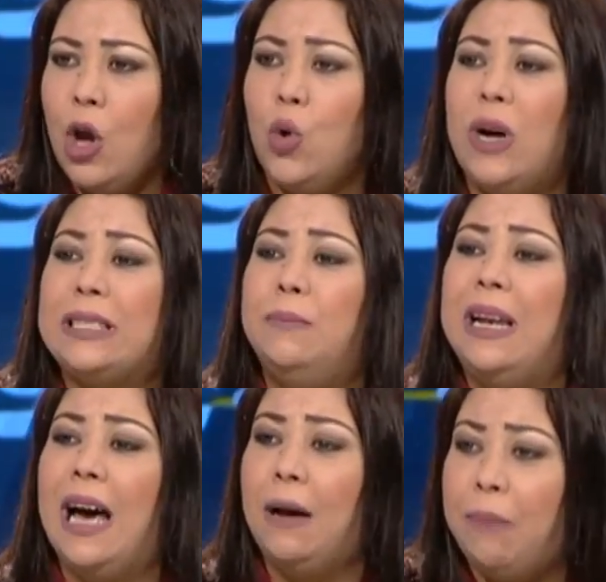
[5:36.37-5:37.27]
يحس
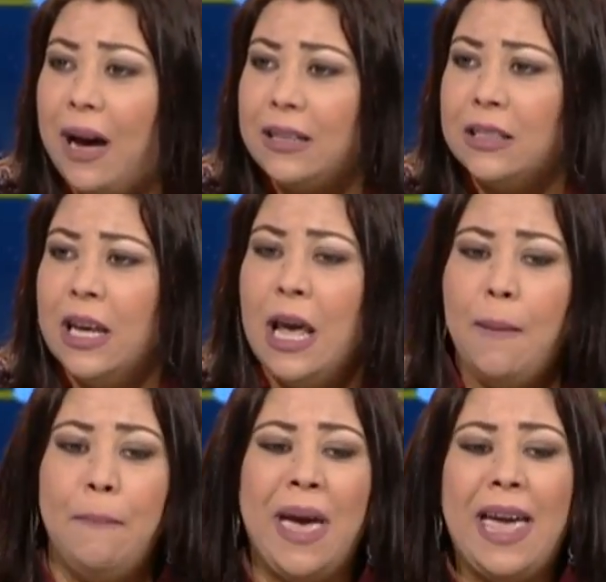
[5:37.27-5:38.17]
بالاحباط
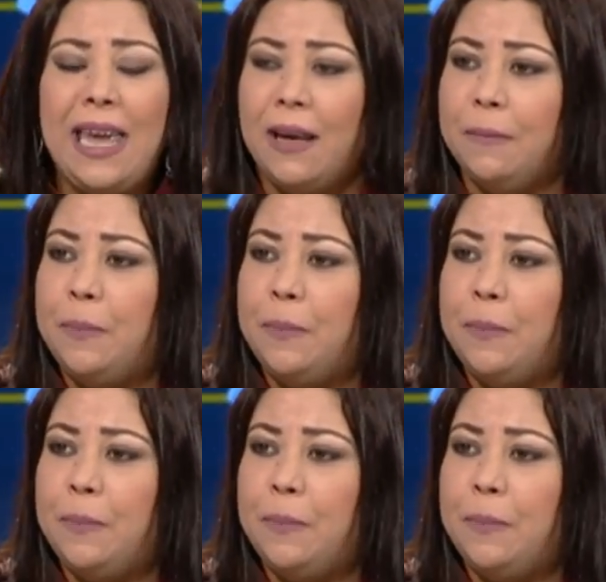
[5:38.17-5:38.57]
عملت حفر